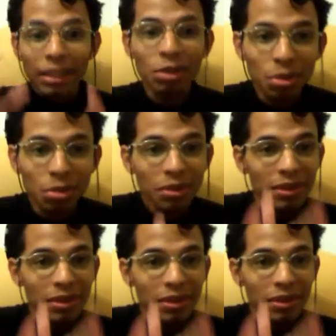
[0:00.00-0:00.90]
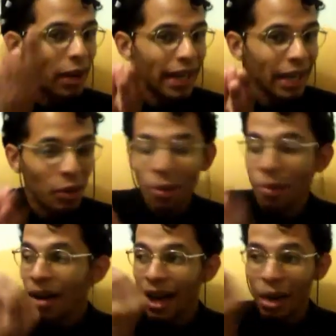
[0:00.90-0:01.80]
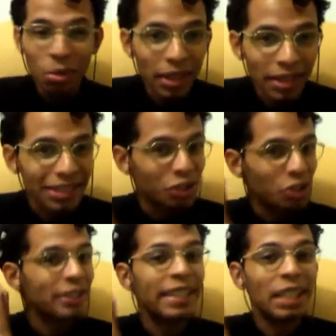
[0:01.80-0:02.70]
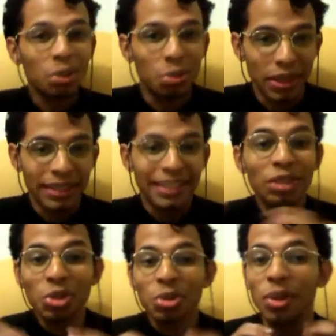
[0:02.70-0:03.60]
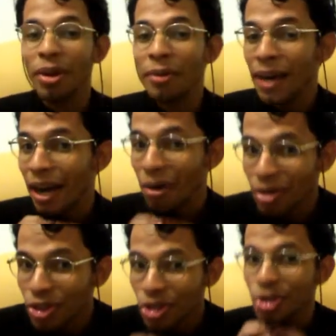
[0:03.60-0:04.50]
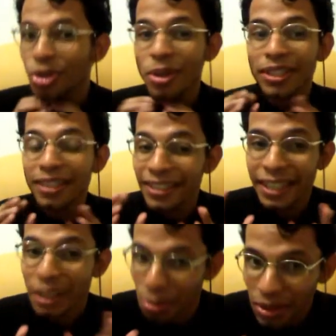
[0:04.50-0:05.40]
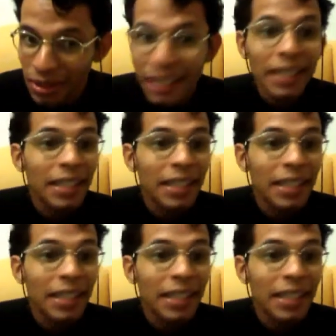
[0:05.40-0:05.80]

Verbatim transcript: Isto não é uma aula de literatura, isto não é uma aula de história da literatura,